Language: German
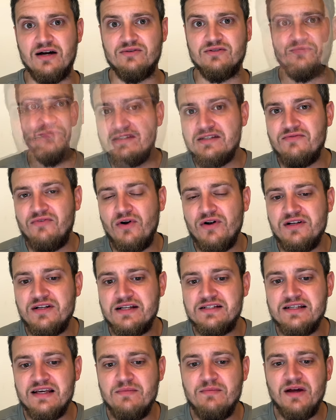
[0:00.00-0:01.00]
ausmacht. Sie wollen
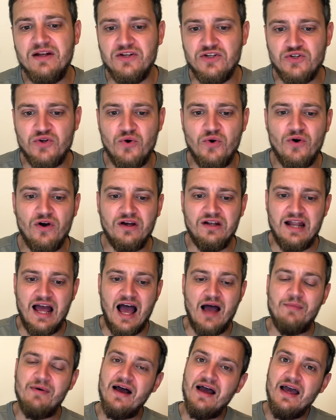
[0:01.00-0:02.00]
das immer nicht hören,
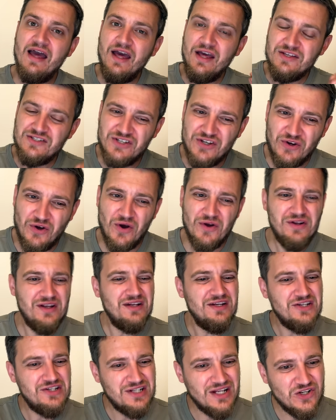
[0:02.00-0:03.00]
aber sie
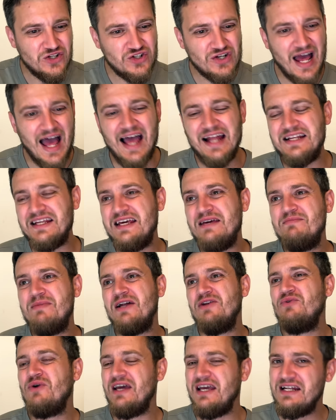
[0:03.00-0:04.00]
können nicht den Staat immer
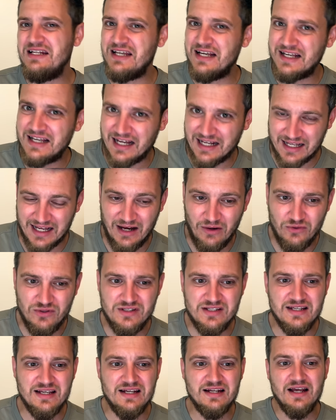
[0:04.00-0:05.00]
nur in den Kakao
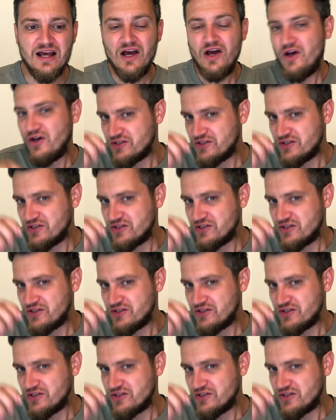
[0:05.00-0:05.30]
ziehen,